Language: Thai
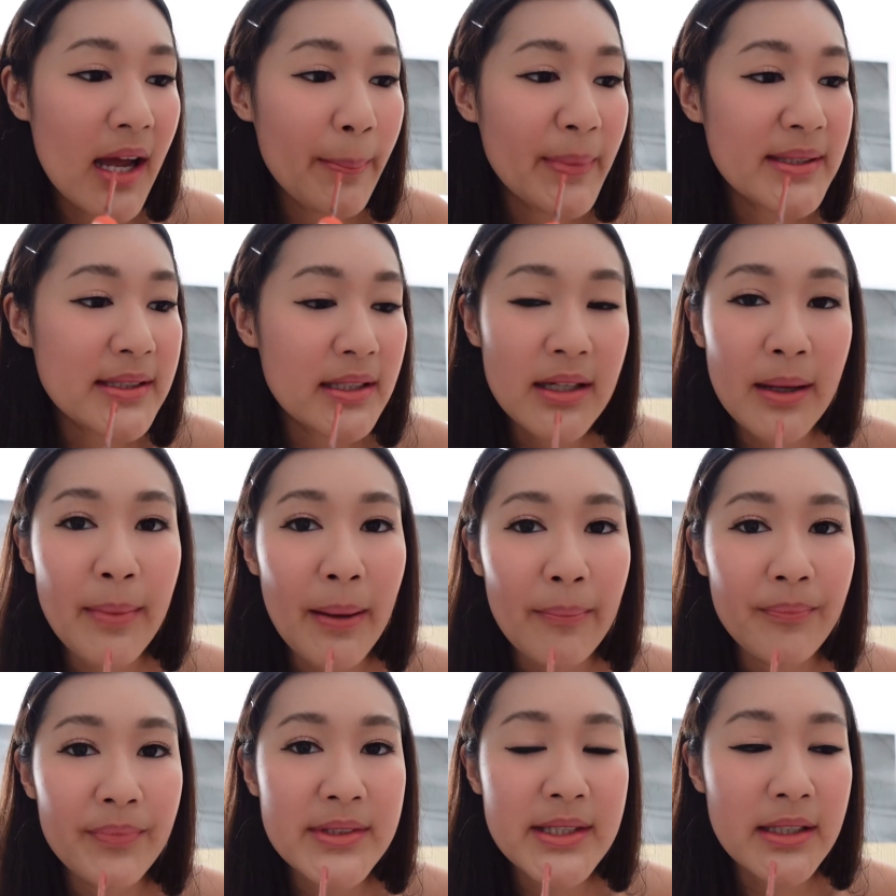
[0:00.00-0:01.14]
เป็นสีเนื้อแบบ
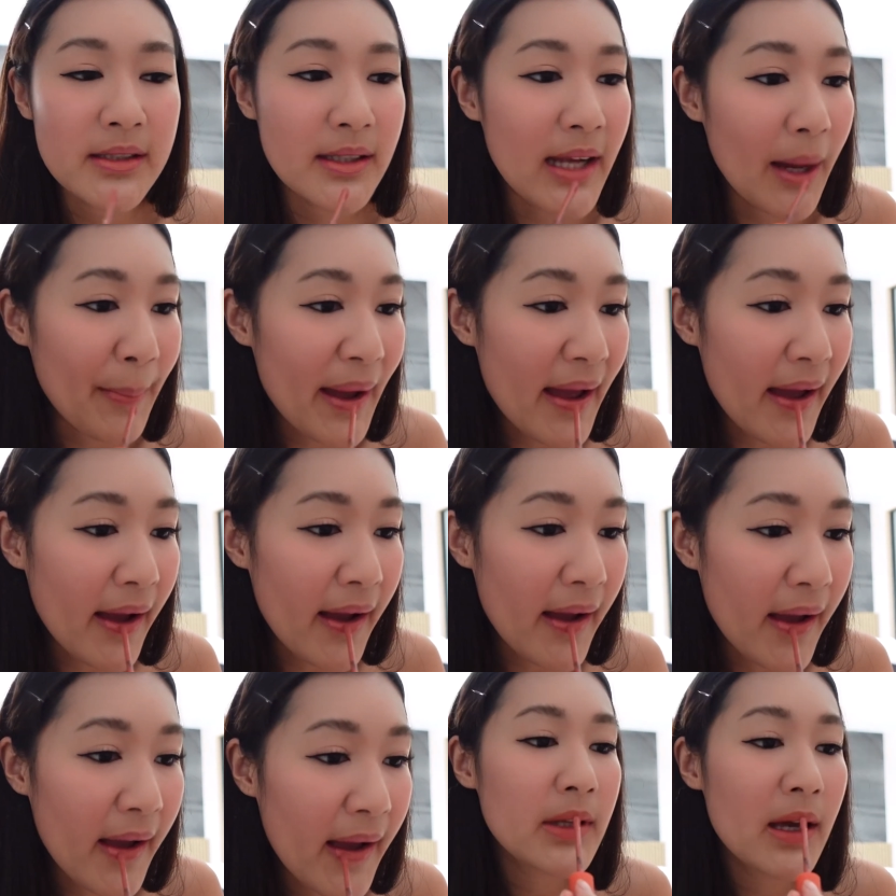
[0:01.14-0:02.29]
สีเนื้อหนักมาก
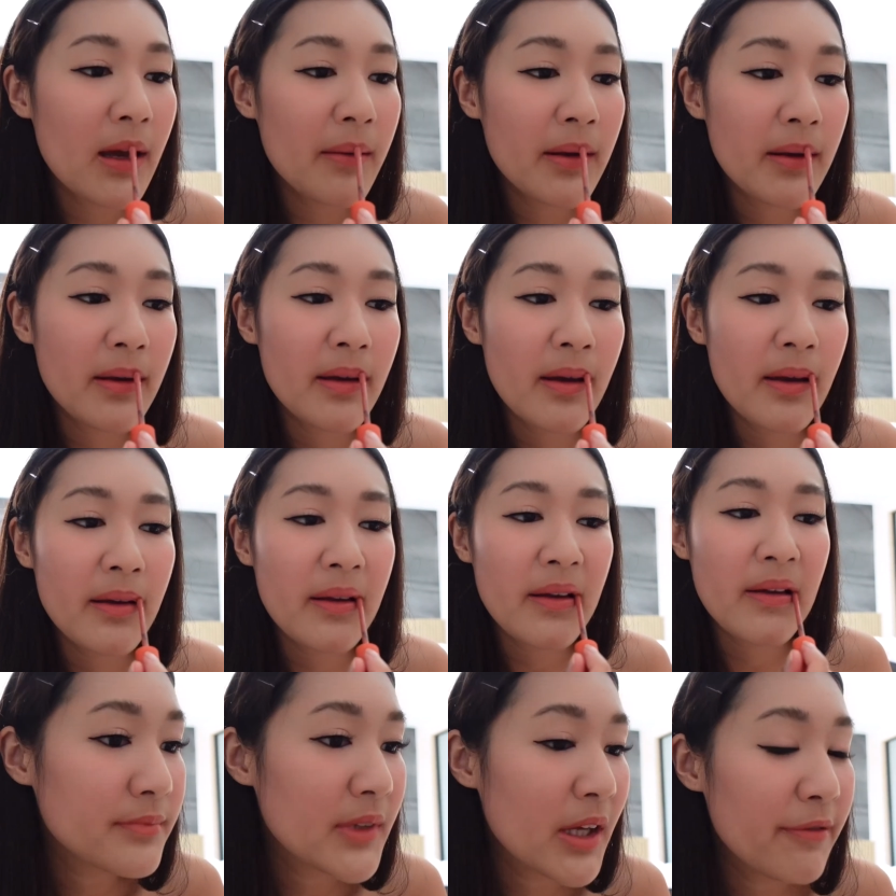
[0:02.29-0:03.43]
ทาไปไหนได้เนี่ย
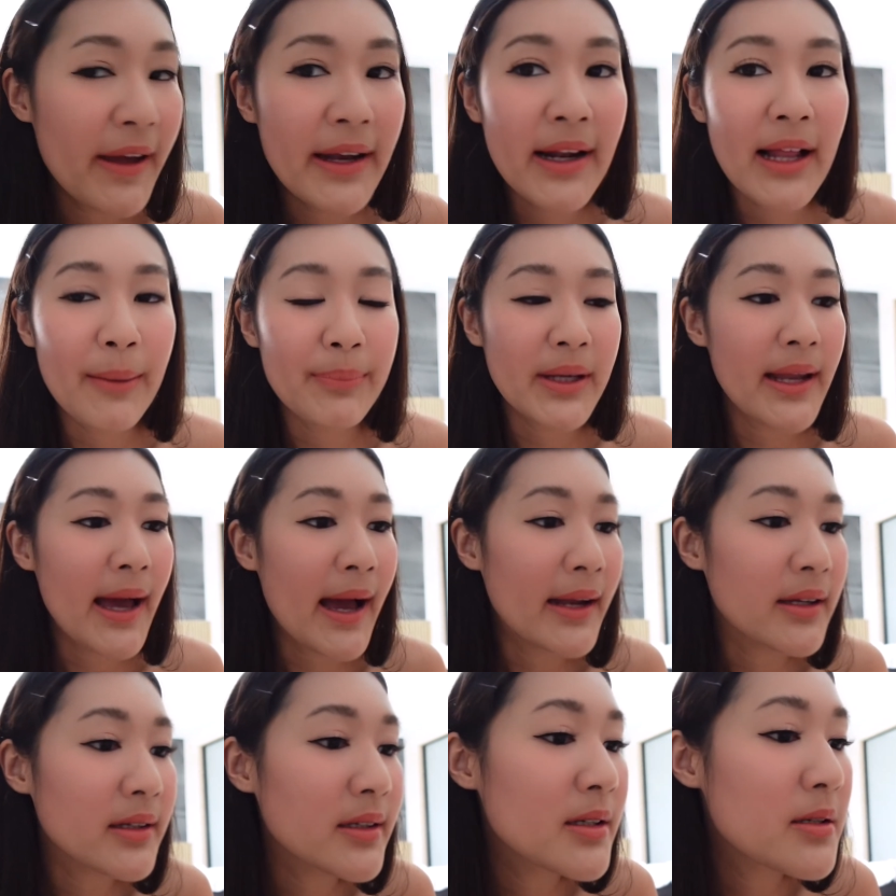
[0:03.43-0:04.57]
แฟนขับยาดาเด้อ